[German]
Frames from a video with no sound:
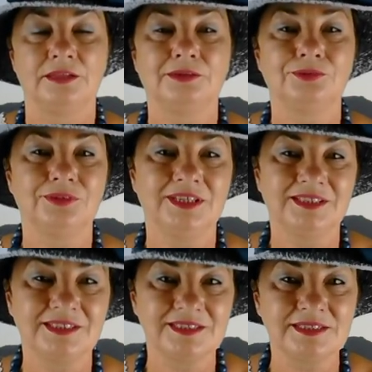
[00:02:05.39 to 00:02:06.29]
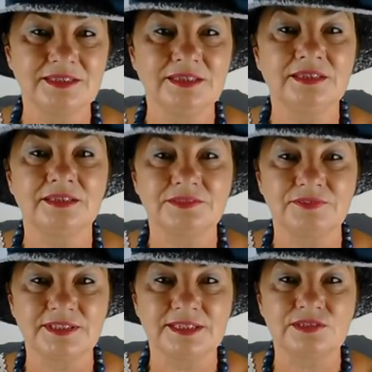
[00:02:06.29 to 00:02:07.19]
Natürlich, das ist nicht das,
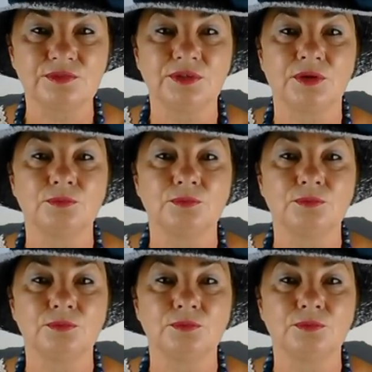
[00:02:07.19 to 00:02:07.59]
was die Sonne